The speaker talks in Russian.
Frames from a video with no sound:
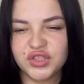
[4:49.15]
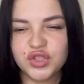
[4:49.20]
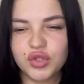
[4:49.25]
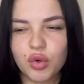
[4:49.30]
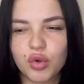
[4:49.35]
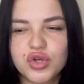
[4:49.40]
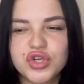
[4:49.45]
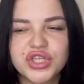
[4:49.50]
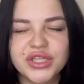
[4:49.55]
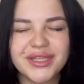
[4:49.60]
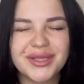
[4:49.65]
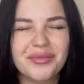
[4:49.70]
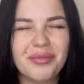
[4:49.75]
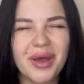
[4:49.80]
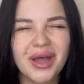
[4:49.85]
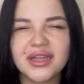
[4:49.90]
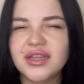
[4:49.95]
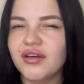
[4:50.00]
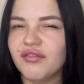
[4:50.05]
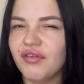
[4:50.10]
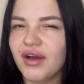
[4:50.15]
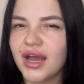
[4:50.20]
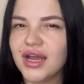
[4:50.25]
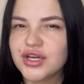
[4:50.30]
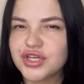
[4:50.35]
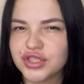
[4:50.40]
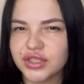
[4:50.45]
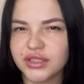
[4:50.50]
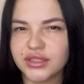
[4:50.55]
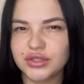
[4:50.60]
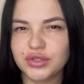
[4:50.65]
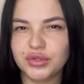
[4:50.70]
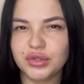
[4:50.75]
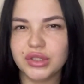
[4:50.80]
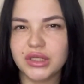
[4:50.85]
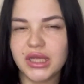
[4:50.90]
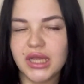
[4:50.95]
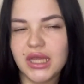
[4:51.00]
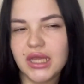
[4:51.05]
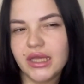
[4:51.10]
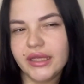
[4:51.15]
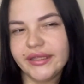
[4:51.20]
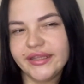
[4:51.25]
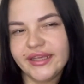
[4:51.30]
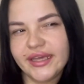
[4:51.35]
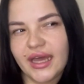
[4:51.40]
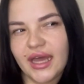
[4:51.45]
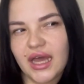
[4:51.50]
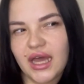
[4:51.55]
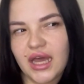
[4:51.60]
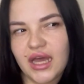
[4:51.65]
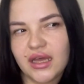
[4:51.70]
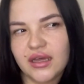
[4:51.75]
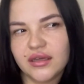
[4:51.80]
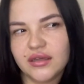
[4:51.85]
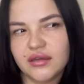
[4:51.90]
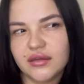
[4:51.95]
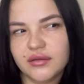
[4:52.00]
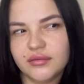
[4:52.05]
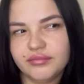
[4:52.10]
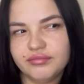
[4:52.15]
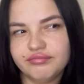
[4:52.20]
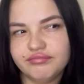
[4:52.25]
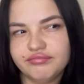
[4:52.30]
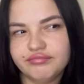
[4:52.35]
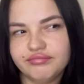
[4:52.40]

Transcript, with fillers: тоже немаловажный, который я